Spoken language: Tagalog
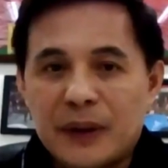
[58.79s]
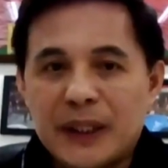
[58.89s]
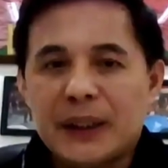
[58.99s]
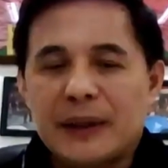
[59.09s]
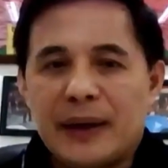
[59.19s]
uh,
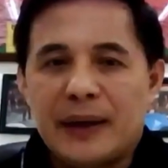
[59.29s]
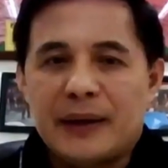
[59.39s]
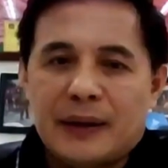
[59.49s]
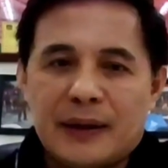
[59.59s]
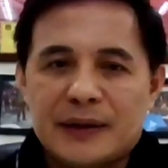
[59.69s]

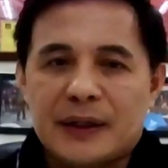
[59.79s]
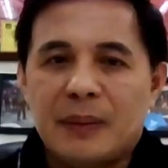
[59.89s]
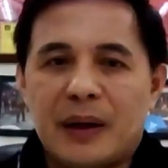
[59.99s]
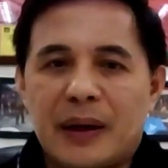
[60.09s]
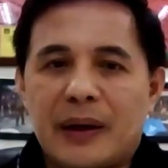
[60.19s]
completed and
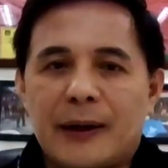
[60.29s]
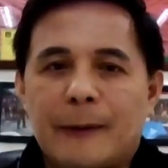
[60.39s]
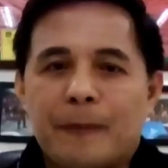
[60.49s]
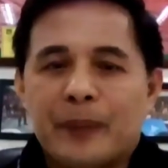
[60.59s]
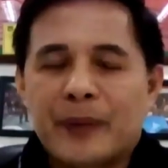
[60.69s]
uh, some
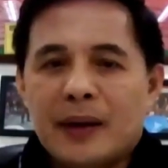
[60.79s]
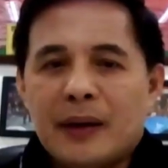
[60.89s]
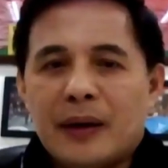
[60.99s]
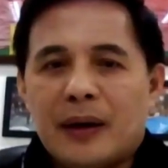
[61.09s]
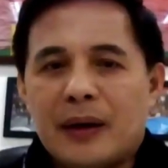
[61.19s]
are uh,
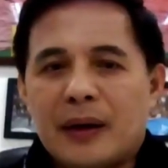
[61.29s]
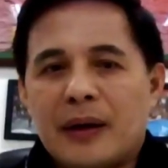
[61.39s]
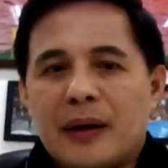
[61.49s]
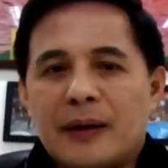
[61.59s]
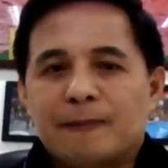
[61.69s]

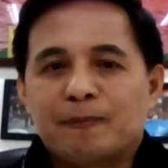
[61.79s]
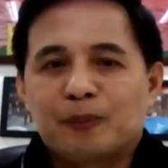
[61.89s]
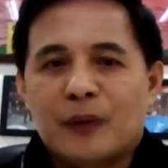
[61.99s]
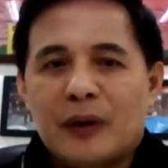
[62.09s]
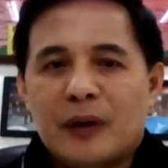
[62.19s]
uh,